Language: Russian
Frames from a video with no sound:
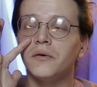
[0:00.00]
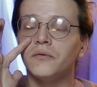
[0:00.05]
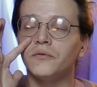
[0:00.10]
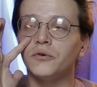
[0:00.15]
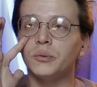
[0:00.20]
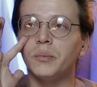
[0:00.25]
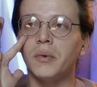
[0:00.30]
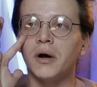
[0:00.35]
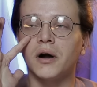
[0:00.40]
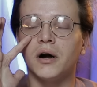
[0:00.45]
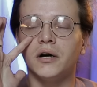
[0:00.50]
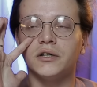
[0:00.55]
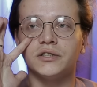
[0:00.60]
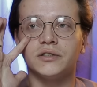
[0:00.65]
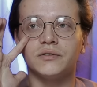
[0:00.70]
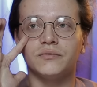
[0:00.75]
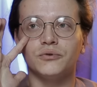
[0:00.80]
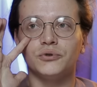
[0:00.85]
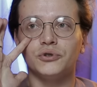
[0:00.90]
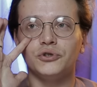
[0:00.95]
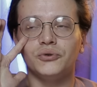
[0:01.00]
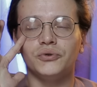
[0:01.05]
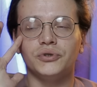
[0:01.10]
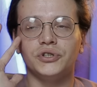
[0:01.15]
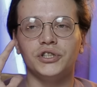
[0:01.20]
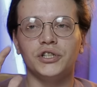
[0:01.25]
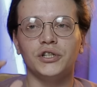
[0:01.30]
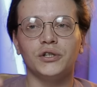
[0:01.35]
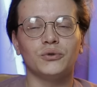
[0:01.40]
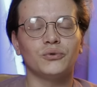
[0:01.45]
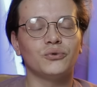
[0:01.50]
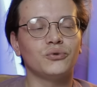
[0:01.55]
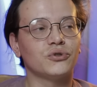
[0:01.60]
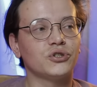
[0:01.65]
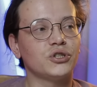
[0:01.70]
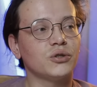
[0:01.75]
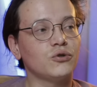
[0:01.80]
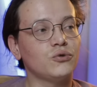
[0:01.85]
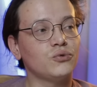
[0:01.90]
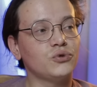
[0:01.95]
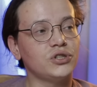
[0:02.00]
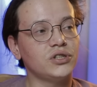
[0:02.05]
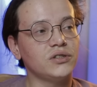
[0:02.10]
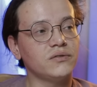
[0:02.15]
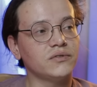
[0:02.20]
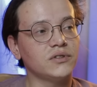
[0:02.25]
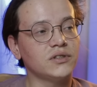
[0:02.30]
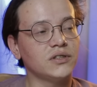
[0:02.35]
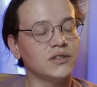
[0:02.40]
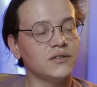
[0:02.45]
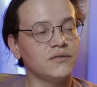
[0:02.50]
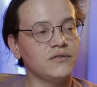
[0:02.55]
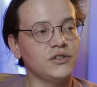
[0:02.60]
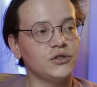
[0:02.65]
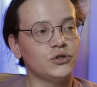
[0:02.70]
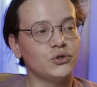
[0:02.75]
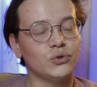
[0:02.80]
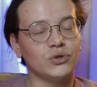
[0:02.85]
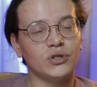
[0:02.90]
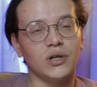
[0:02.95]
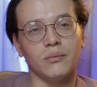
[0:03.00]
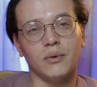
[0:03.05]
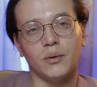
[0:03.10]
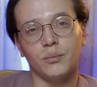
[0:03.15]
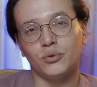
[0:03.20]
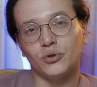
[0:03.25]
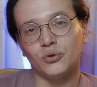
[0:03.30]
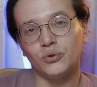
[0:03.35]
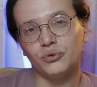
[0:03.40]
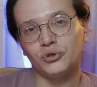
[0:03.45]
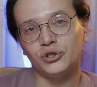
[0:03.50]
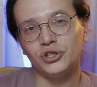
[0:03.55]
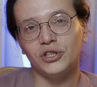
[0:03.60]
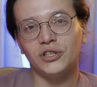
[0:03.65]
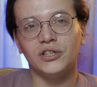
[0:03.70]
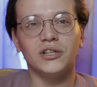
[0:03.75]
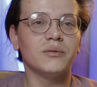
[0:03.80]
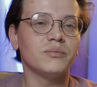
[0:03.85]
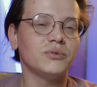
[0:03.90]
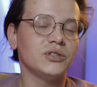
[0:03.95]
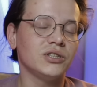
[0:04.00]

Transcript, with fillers: вот показываю, что делаю, эксклюзивные видео, там о похудении,